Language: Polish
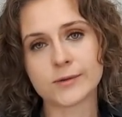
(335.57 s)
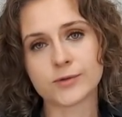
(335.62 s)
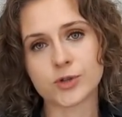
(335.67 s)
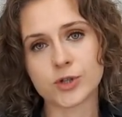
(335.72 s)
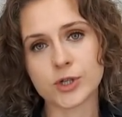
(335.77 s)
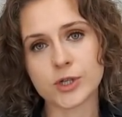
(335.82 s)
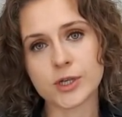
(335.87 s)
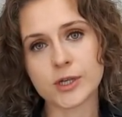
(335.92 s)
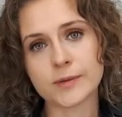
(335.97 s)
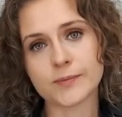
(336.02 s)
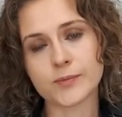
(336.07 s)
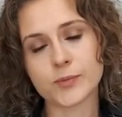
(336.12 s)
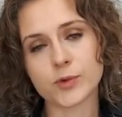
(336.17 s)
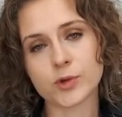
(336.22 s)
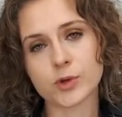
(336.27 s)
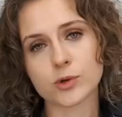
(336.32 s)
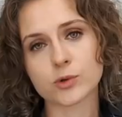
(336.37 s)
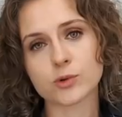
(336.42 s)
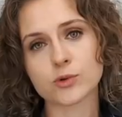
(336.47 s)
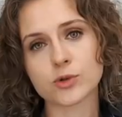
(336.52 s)
czyli
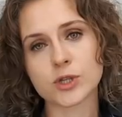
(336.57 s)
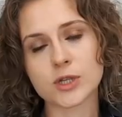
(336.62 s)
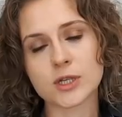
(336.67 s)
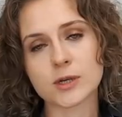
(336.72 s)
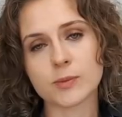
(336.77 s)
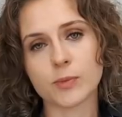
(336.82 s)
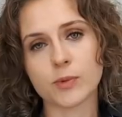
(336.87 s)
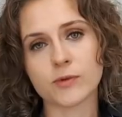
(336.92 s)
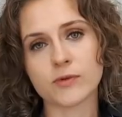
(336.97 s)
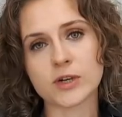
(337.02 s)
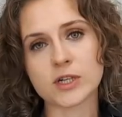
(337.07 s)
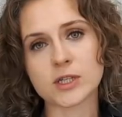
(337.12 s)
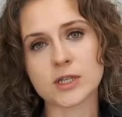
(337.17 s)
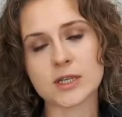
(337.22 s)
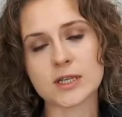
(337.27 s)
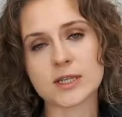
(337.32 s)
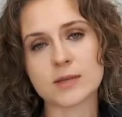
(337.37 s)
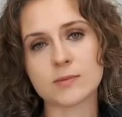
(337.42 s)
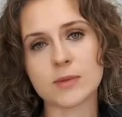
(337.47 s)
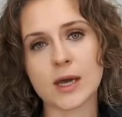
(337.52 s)
do różnych
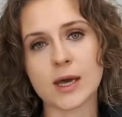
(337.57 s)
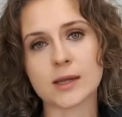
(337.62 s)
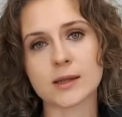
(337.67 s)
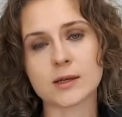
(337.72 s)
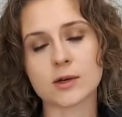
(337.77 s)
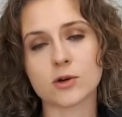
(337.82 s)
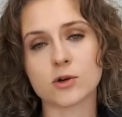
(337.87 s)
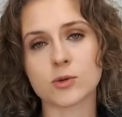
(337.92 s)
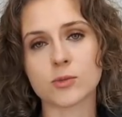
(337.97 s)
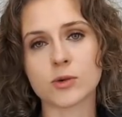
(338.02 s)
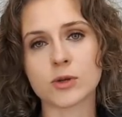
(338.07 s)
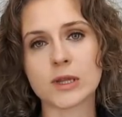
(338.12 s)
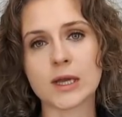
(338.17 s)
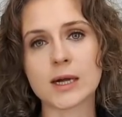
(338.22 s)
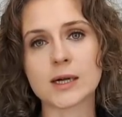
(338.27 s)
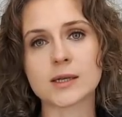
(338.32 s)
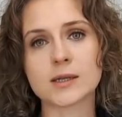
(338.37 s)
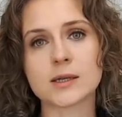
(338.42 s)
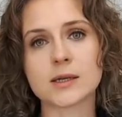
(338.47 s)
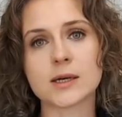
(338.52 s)
poważnych zmian
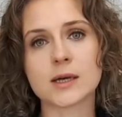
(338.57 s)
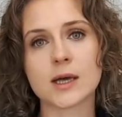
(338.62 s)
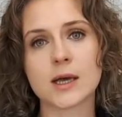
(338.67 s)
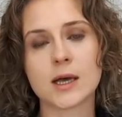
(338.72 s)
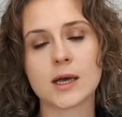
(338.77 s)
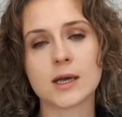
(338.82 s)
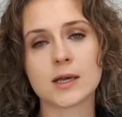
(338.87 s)
hormonalnych